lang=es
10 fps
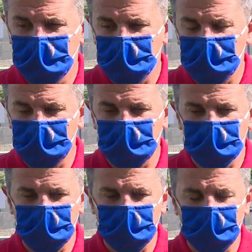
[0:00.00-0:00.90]

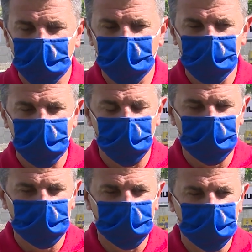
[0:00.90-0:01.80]
eh, el
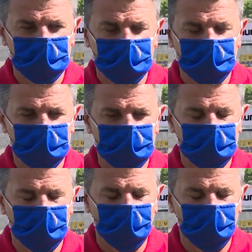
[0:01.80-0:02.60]
Jones tenía